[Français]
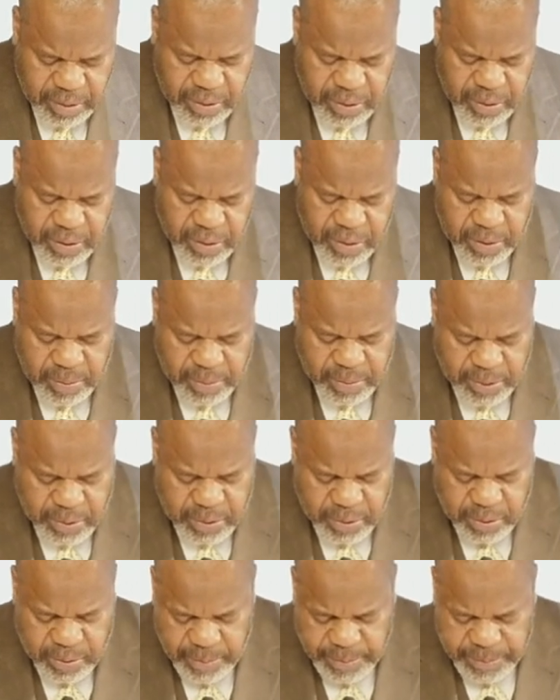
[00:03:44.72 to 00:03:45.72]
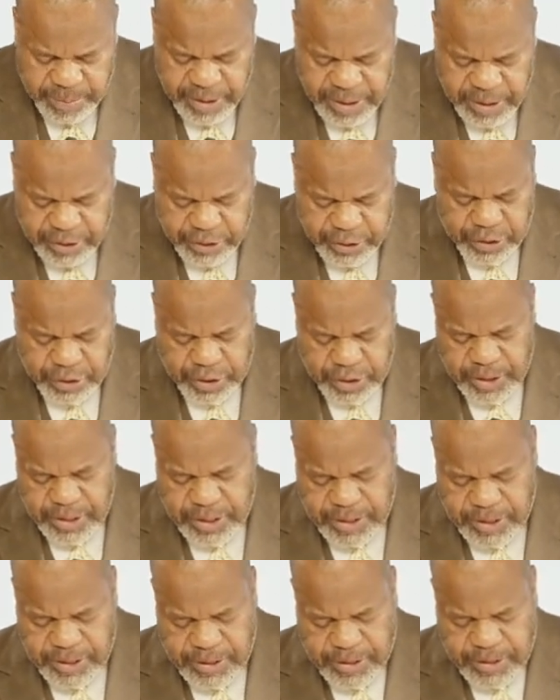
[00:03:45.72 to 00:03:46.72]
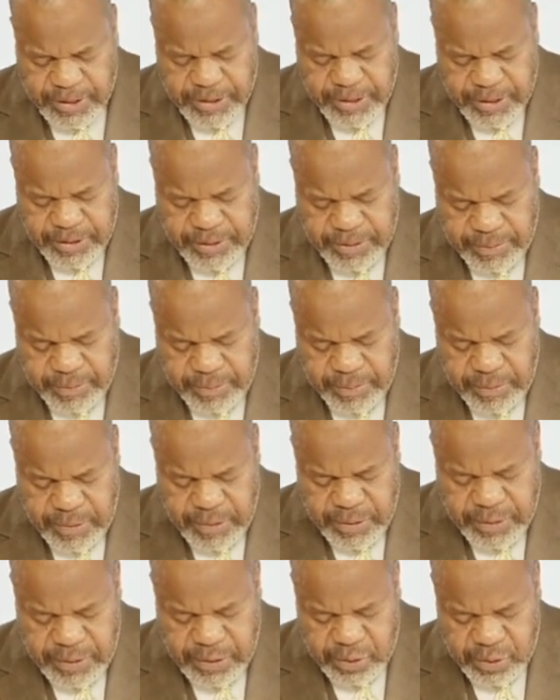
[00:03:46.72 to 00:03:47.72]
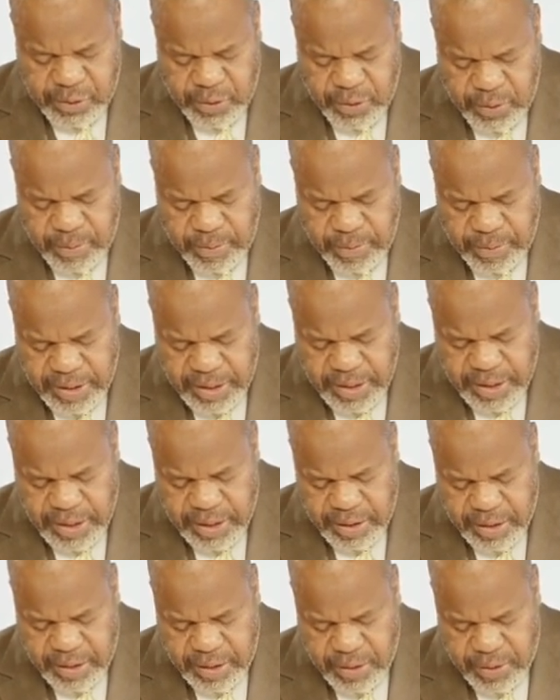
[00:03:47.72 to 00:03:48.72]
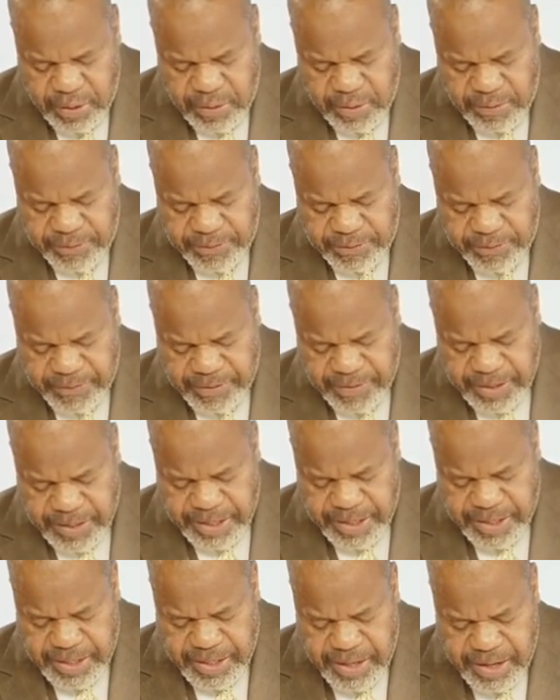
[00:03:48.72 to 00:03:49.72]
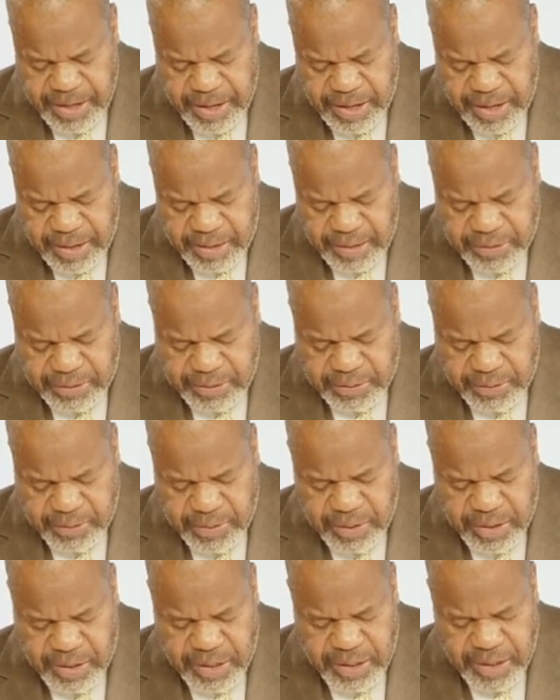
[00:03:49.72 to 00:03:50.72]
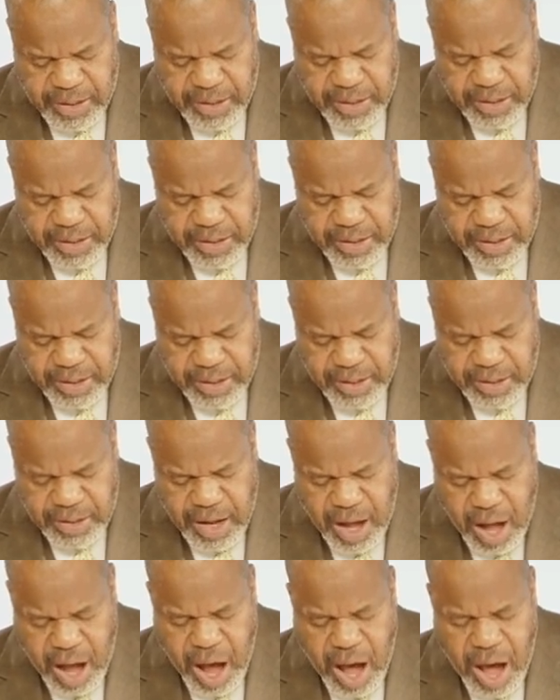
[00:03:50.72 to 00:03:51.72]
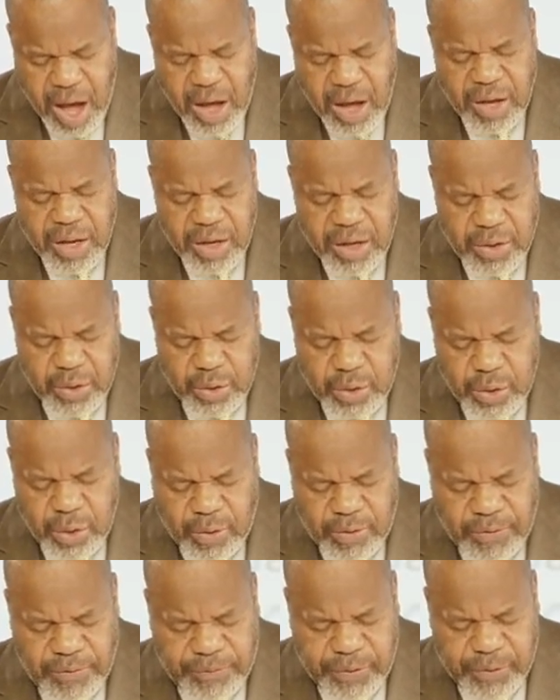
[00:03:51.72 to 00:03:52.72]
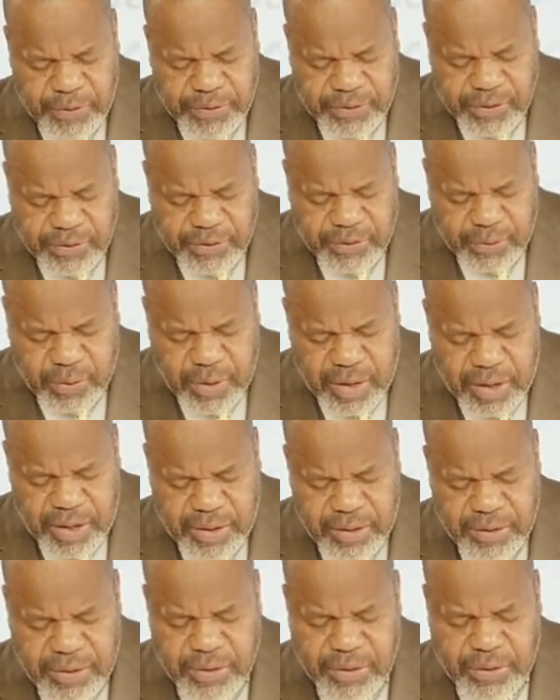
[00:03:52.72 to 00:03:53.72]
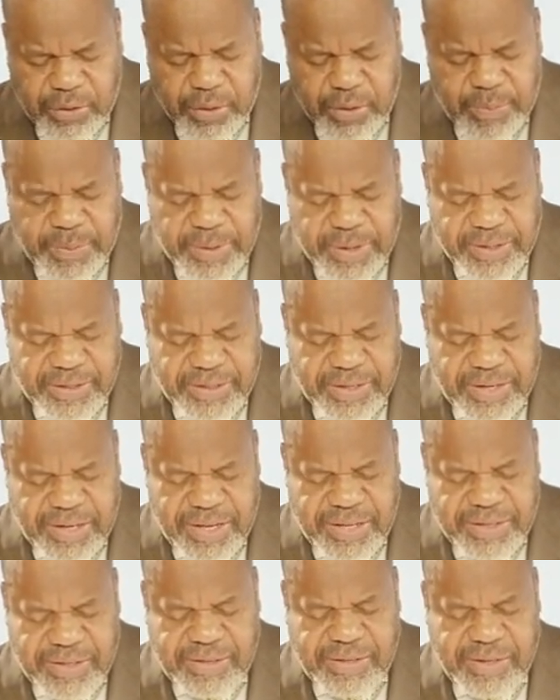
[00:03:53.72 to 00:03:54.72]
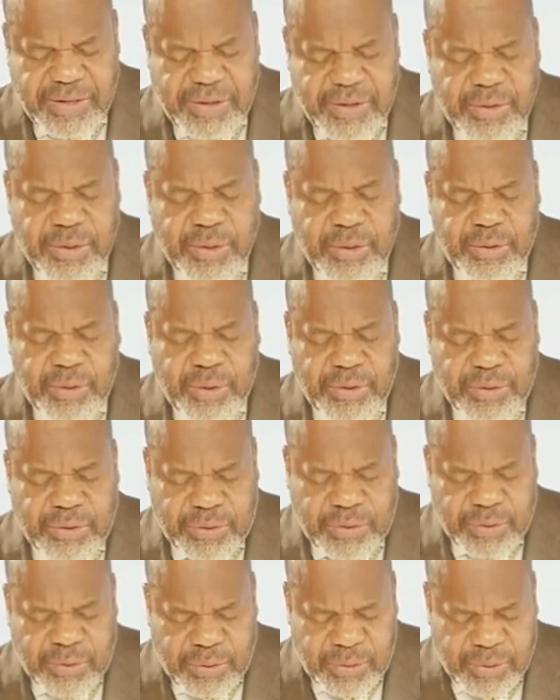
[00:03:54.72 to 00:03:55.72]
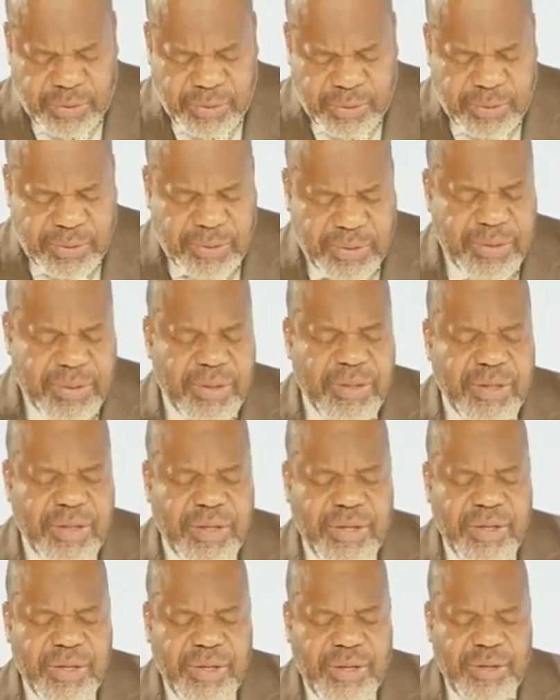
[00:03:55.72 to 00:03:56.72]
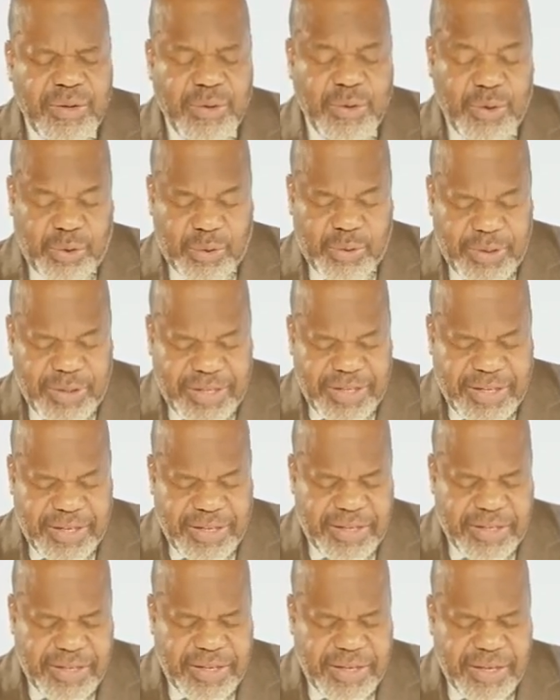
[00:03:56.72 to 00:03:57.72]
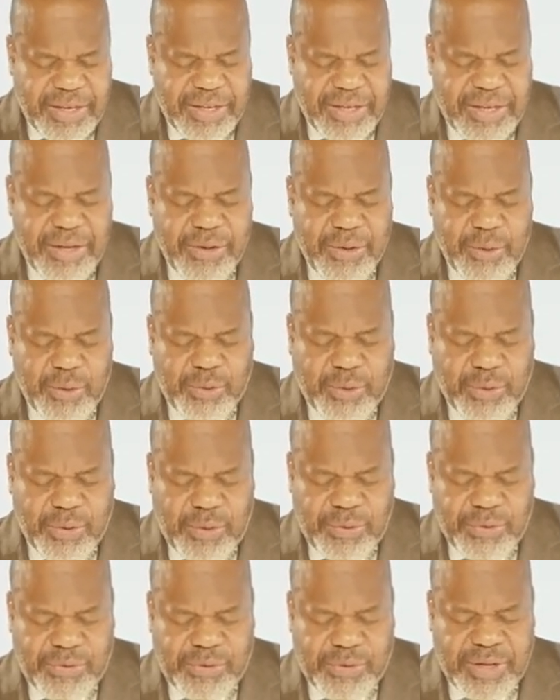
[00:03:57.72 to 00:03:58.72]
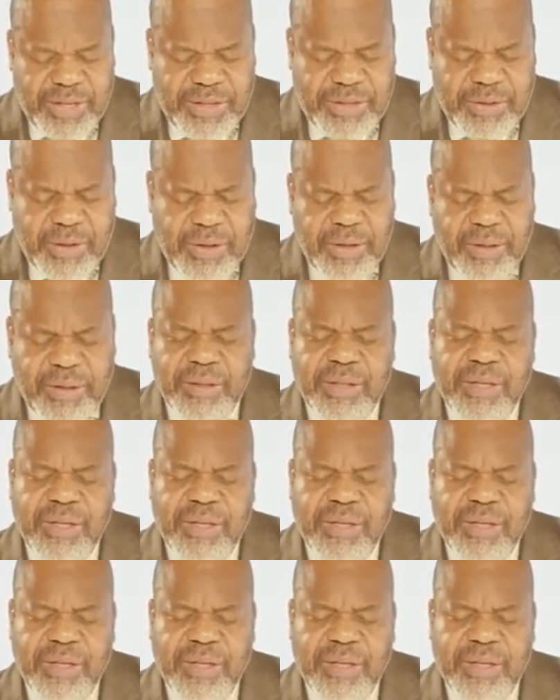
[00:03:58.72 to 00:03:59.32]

Oh mon berger, je me confie en toi. Nous nous confions en toi, notre Père céleste et notre Dieu, notre guide et notre consolateur.